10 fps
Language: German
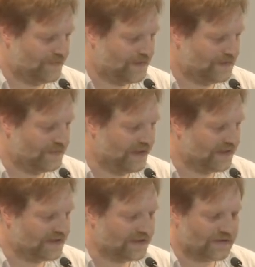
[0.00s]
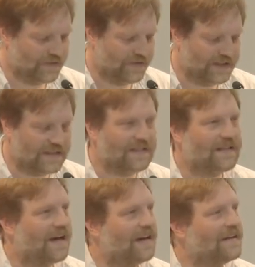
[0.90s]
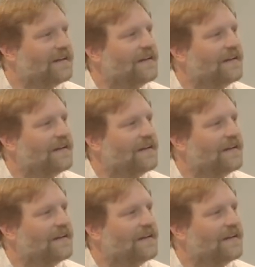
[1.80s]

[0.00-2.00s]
Deswegen ist es so wichtig, da